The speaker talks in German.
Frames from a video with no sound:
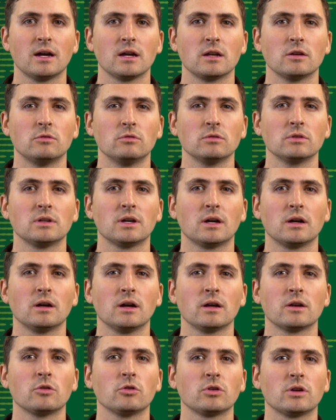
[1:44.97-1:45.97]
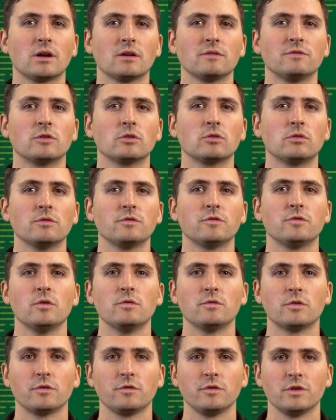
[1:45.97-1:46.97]
ein, Rundgang, ein Rückgang von rund
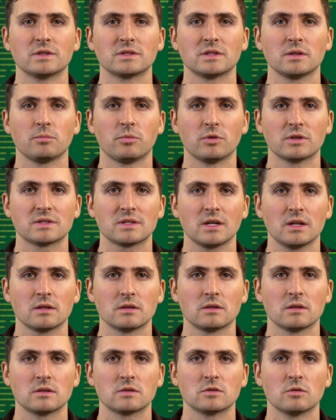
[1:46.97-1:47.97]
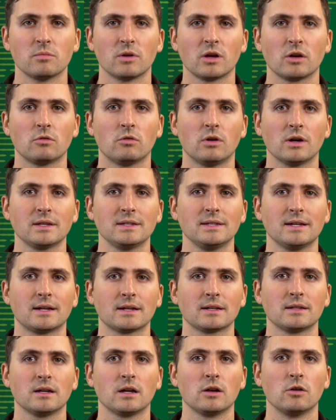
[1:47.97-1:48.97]
45 Prozent zum
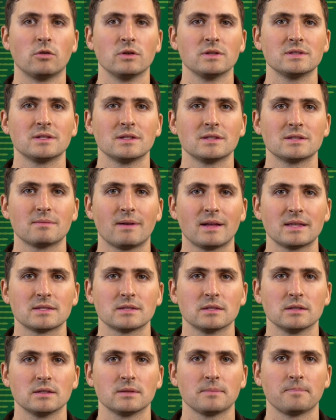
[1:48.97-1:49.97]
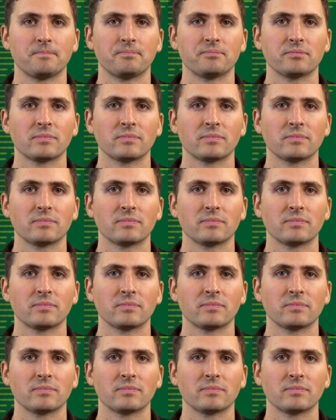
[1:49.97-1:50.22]
Rekordjagdjahr 1920.